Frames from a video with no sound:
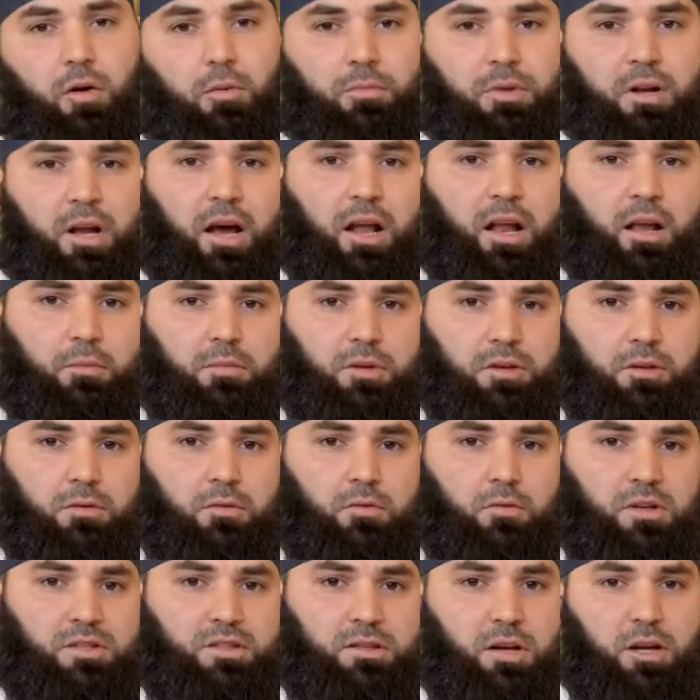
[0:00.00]
Раббил
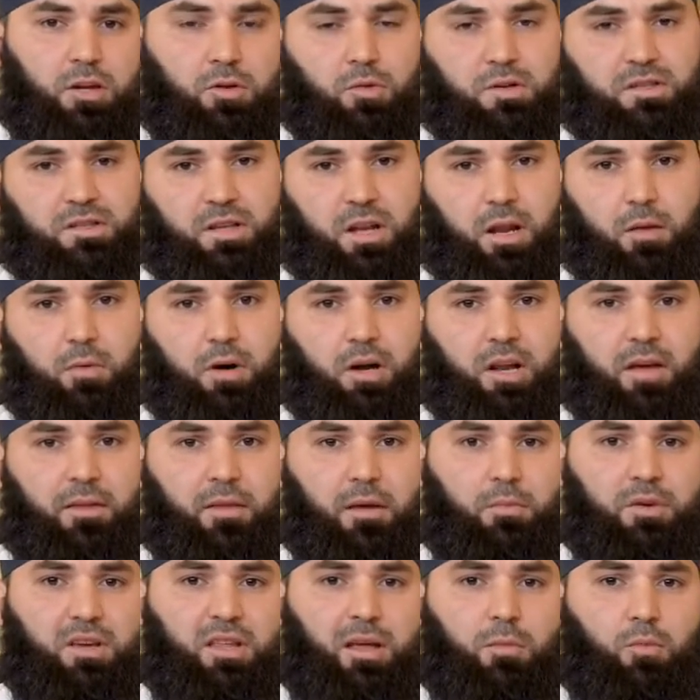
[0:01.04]
Аламин, вассаляту вассаляму аля
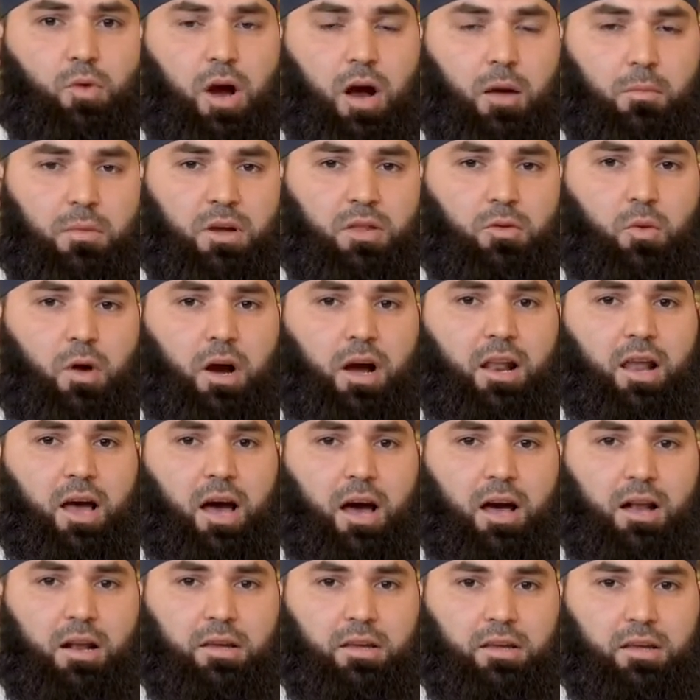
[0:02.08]
набина Мухаммад, ва аля
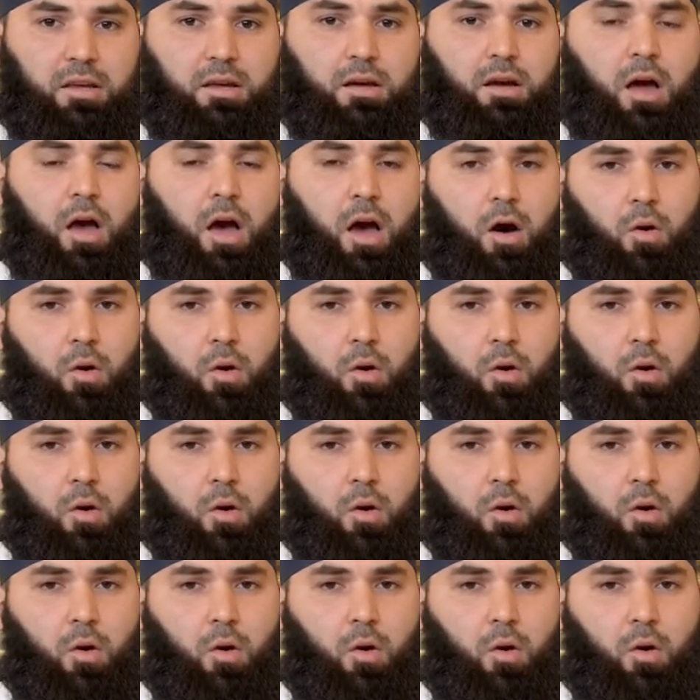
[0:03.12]
алихи,